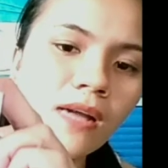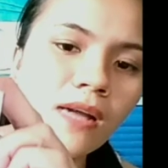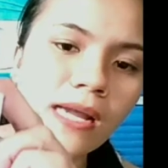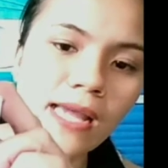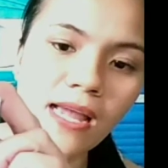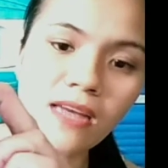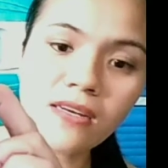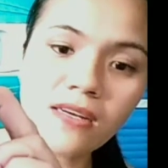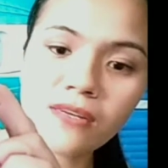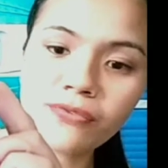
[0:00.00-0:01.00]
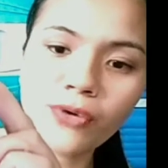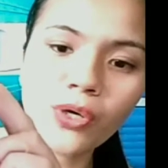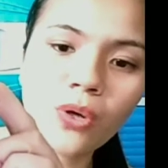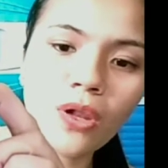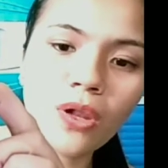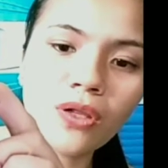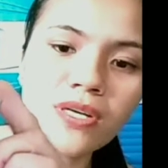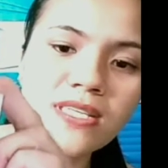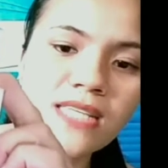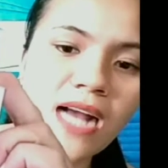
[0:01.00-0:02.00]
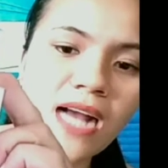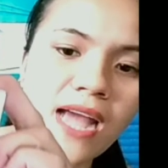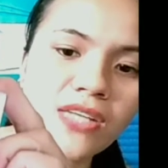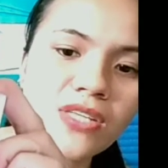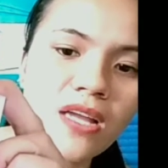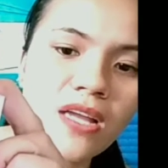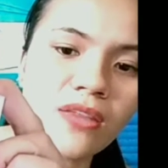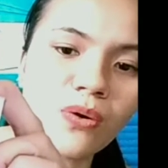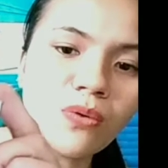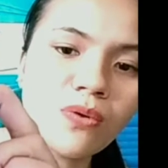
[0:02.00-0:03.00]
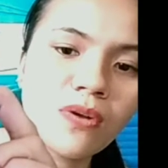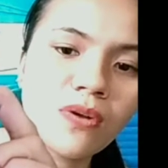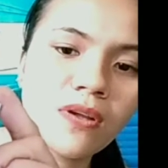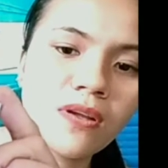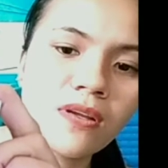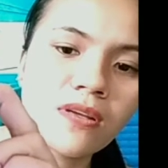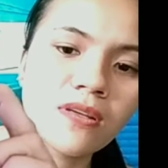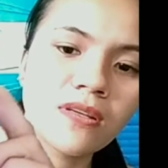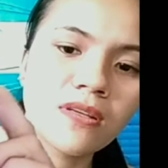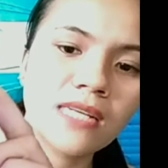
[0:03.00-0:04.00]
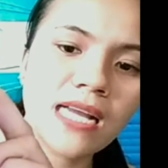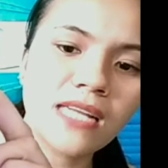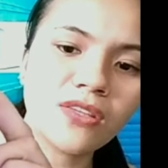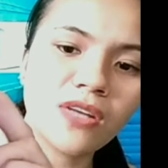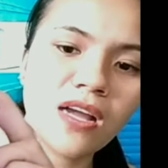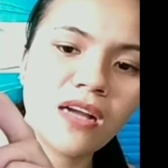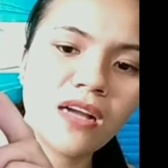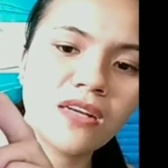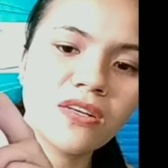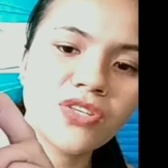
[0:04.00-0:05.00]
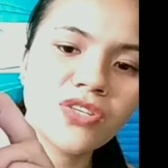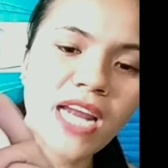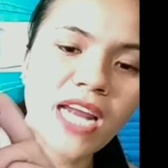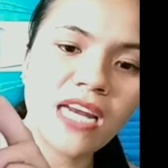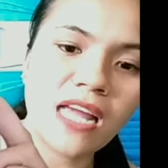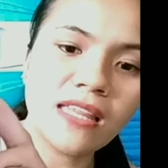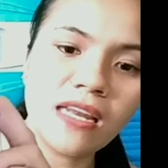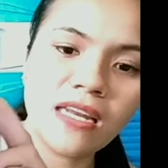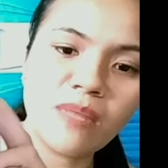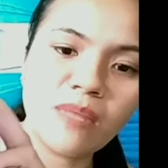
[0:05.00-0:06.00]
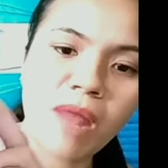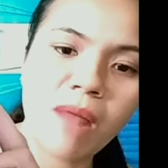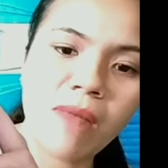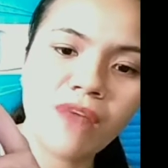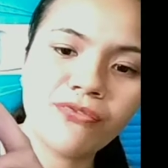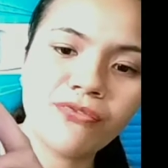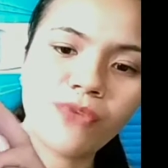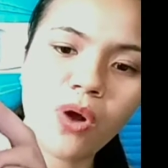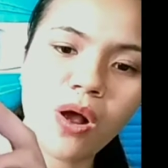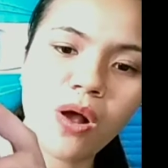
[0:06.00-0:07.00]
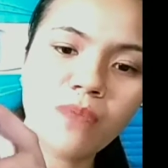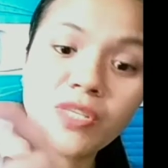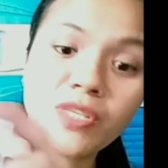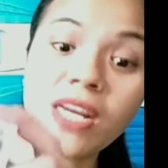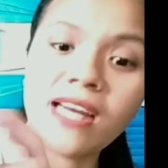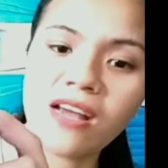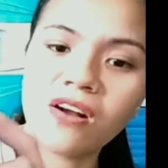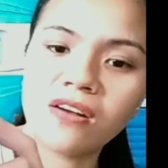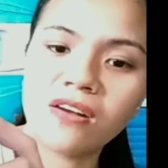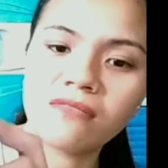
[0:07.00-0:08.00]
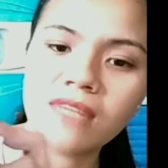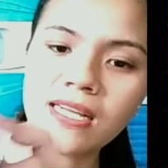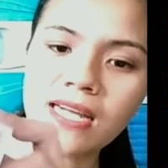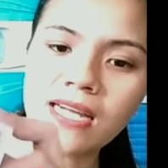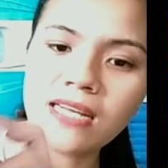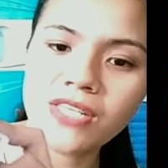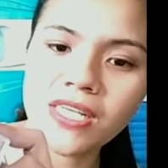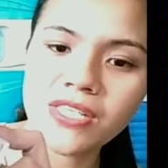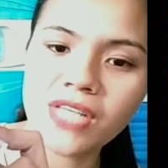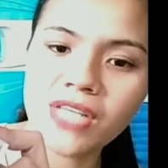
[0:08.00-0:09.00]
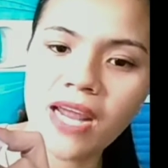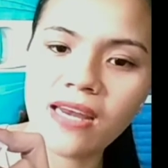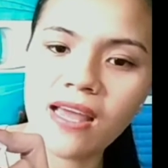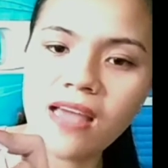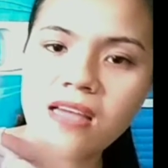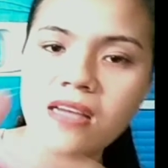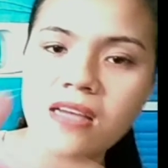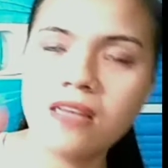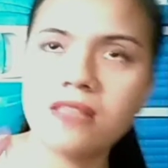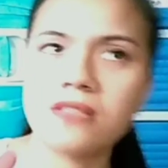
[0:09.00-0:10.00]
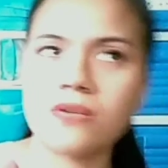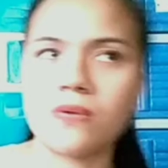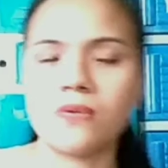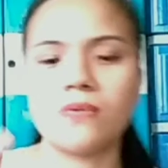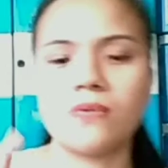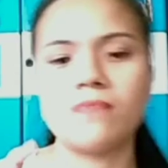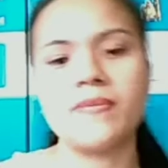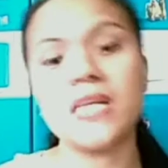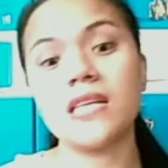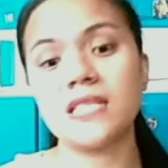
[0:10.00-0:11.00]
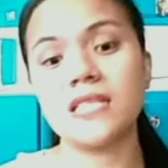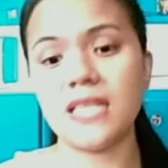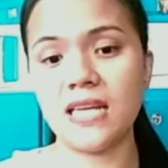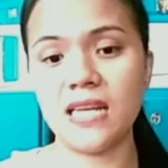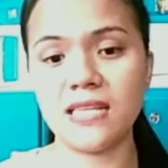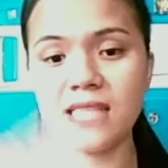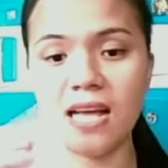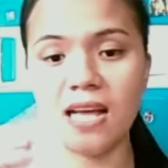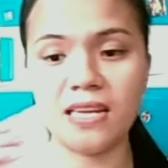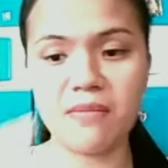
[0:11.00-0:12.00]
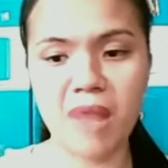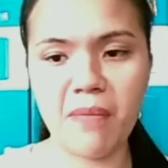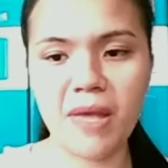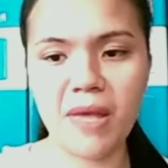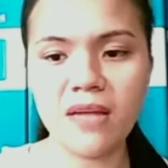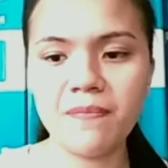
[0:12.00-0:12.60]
Ayan. Four colors ng eyeshadow. Galing to ng China. Dala ni Mama from China. Oo. Galing siya ng China. So, bigay siya sa akin ni mama.